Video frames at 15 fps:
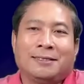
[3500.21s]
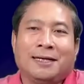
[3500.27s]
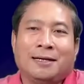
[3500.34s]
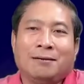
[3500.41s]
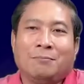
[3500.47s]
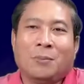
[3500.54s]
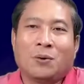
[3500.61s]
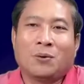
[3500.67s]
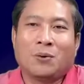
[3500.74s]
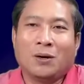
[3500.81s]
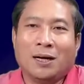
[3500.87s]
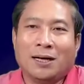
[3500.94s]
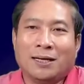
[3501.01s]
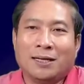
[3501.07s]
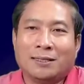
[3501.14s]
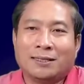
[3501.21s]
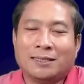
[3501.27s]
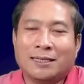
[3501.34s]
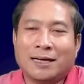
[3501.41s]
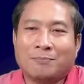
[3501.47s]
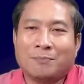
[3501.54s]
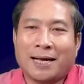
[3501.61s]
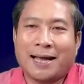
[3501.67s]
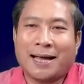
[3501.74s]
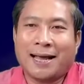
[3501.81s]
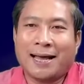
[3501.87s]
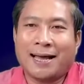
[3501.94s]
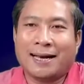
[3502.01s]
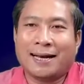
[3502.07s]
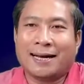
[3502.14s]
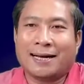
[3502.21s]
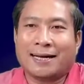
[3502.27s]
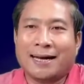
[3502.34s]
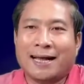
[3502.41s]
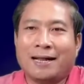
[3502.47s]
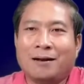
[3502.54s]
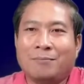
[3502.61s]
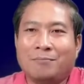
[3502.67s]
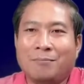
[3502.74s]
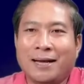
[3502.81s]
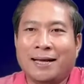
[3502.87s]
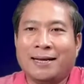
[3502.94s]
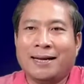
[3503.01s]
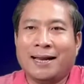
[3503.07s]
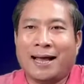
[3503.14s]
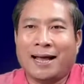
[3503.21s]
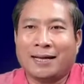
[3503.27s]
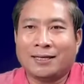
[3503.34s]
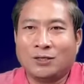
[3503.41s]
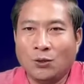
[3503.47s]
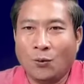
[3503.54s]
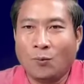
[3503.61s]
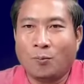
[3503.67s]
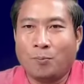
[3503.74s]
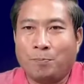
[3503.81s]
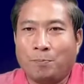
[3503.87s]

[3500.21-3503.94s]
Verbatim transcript: chân bậc cô chân nằm khá là đài miên à dụ